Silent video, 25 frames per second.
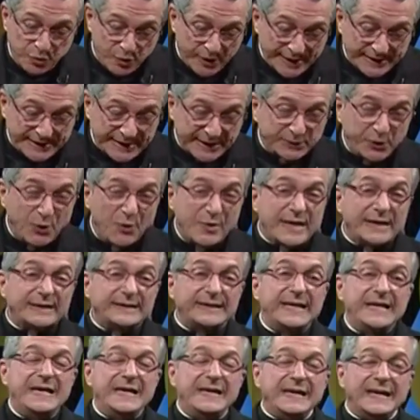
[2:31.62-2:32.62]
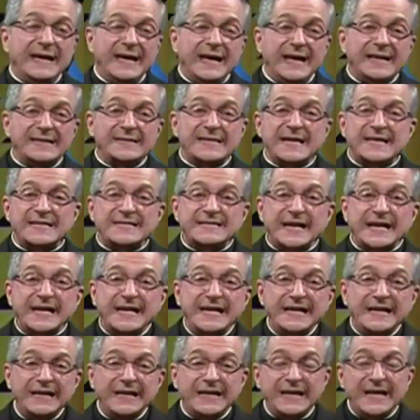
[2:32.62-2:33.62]
lo que te toca a ti es
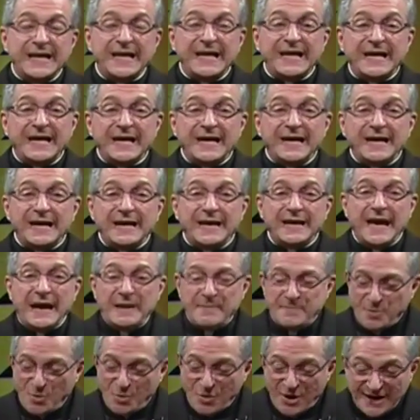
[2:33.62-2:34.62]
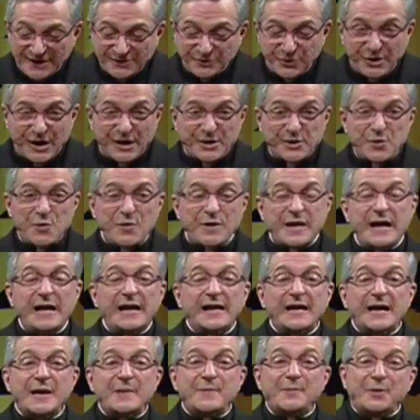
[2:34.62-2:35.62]
seguir empujando la
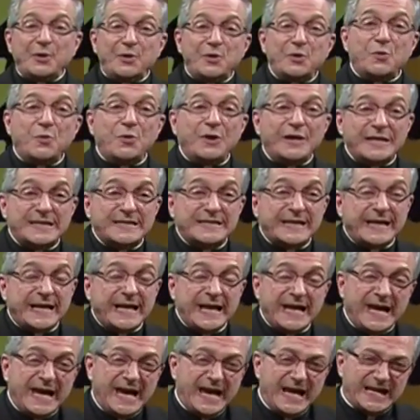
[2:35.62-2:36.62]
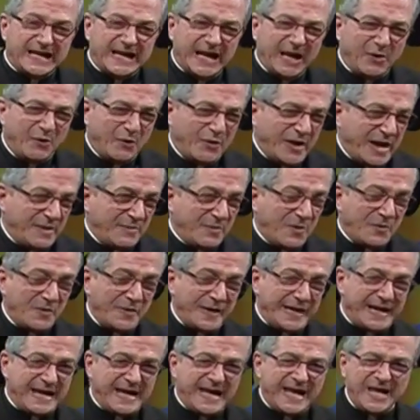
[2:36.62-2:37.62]
roca, pero yo voy a ser el que la voy a
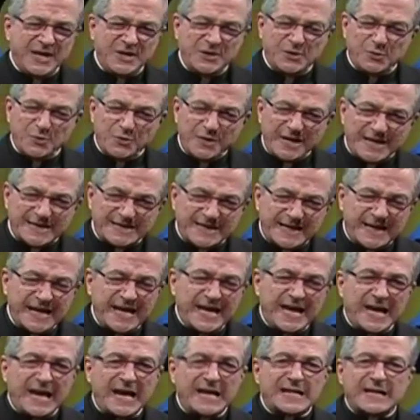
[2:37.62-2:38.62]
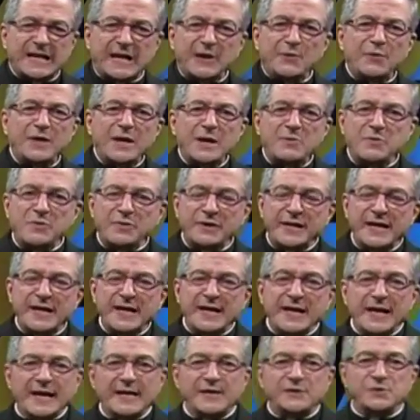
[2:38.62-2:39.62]
mover. Yo voy a ser el que la voy a
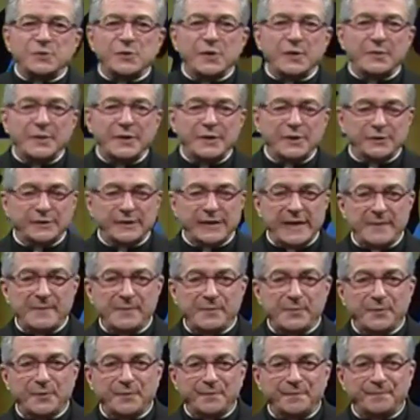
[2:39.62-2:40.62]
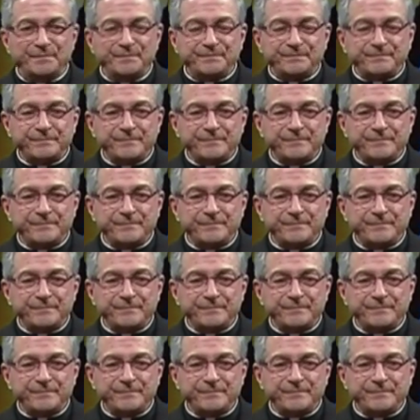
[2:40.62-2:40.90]
mover en su debido tiempo.